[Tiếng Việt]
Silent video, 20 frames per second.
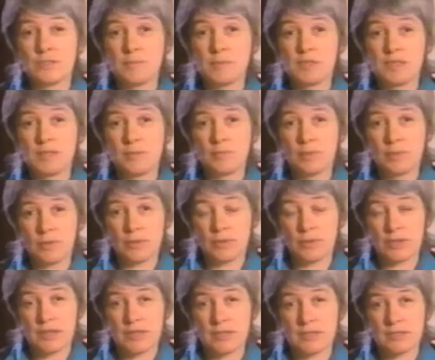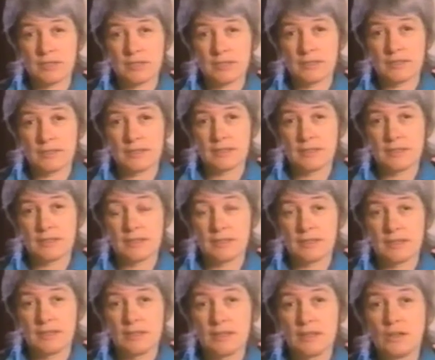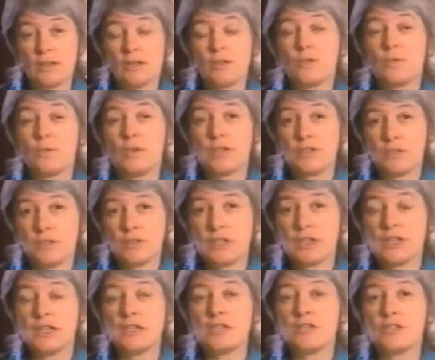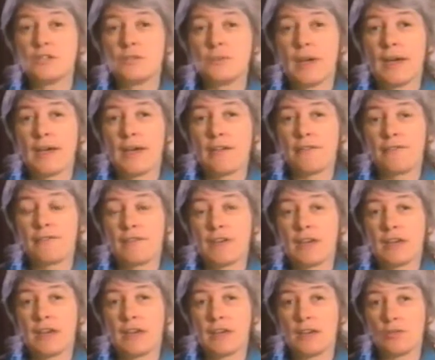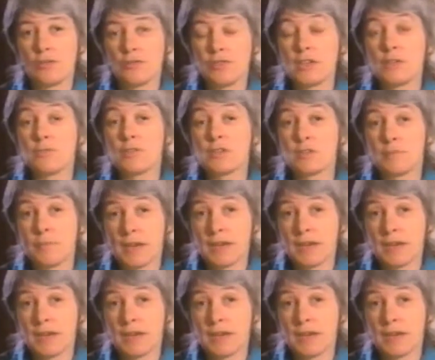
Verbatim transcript: Không cần phải cho con mình nghỉ học, cũng không nhất thiết phải sa thải người làm.